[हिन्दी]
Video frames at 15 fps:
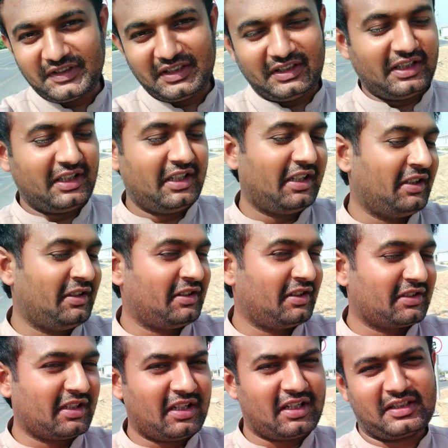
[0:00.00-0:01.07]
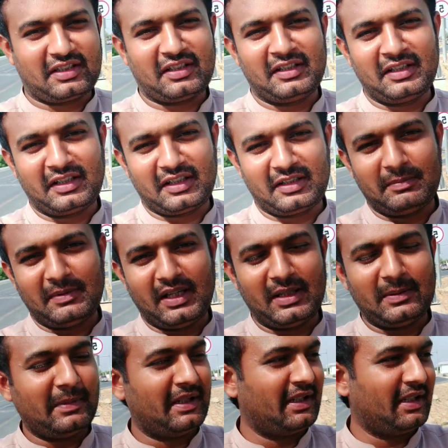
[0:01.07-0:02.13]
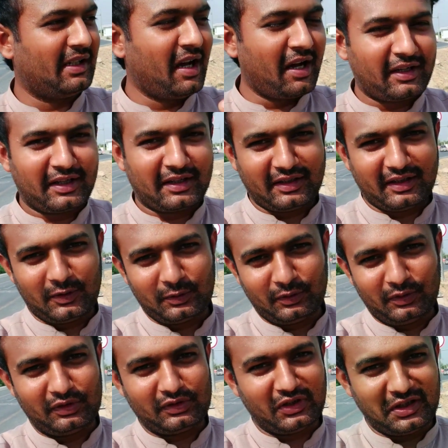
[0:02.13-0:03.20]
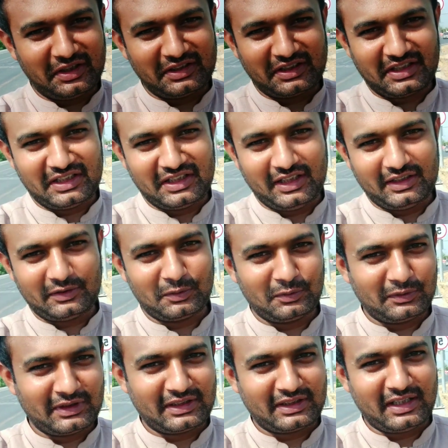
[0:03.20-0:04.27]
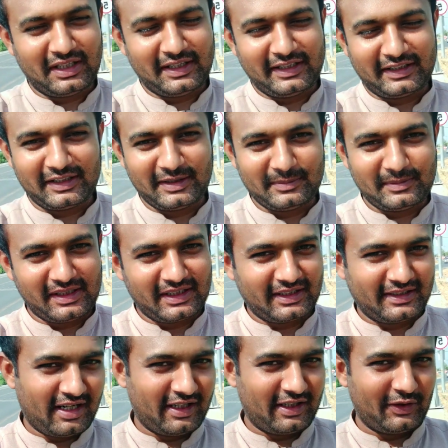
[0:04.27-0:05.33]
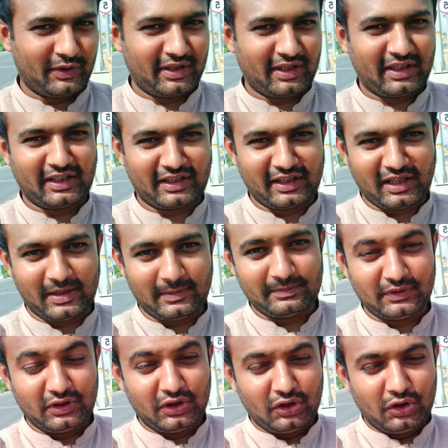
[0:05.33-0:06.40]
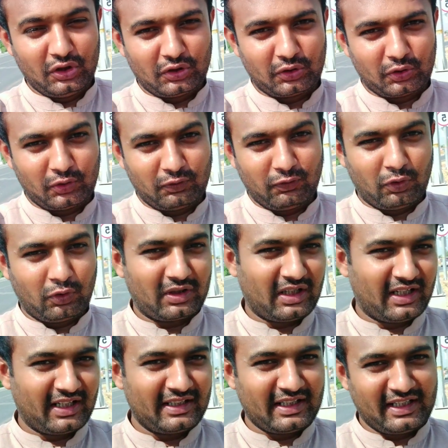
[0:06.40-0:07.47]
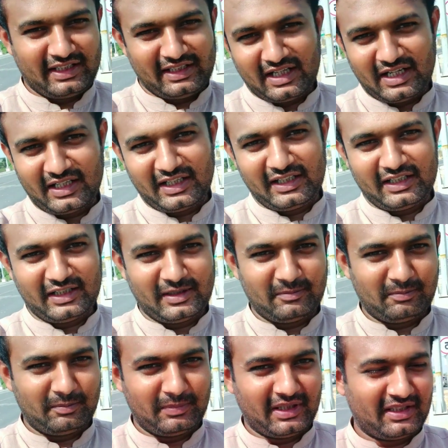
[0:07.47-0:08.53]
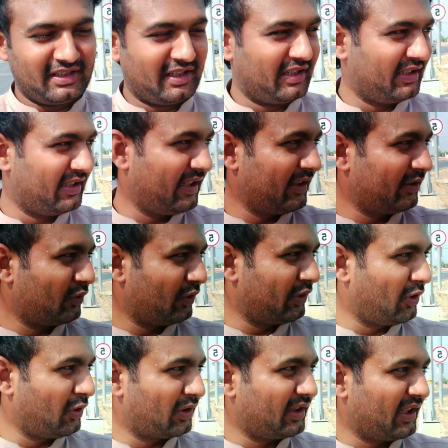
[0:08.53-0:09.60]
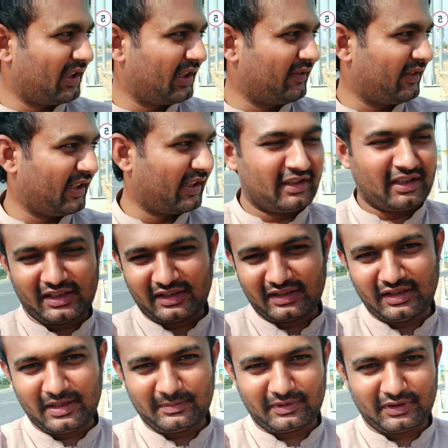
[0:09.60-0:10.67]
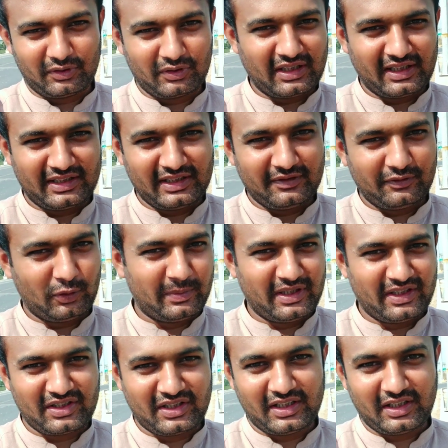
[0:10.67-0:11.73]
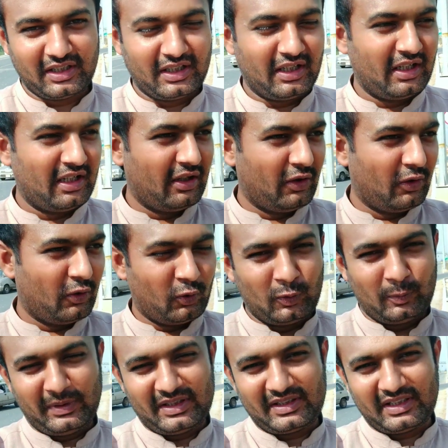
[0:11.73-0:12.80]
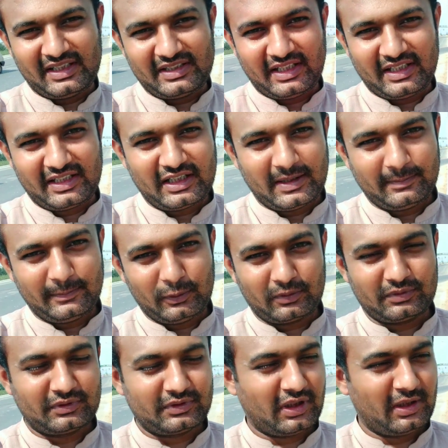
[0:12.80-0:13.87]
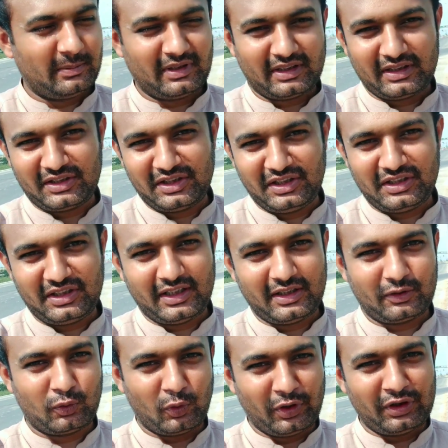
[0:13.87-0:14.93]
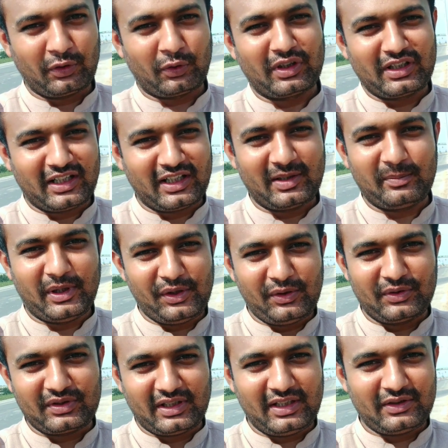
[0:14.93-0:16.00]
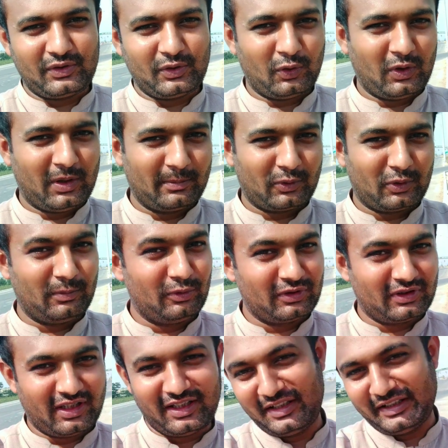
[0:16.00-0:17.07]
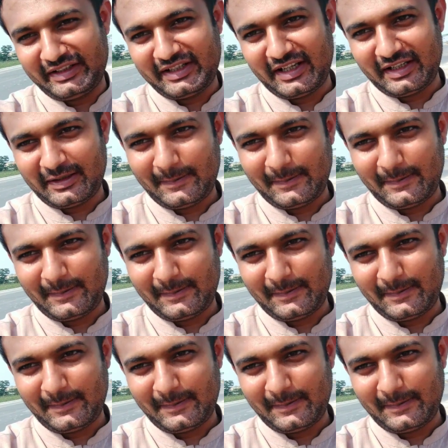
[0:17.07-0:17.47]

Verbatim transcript: देर इंतज़ार करने के बाद मैंने आखिरकार उनको कॉल की है तो उन्होंने कहा है कि हमारी गाड़ी हो गई ख़राब तो वो गाड़ी नहीं आ रही हम भेज रहे हैं कोई और गाड़ी वैगनार के नाम की गाड़ी है वो भेज रहे हैं उन पे चले जाइएगा आप लोग चले मैंने कहा ठीक है कोई ना कोई गाड़ी भेजो सही जो हमको मुल्तान ले जाए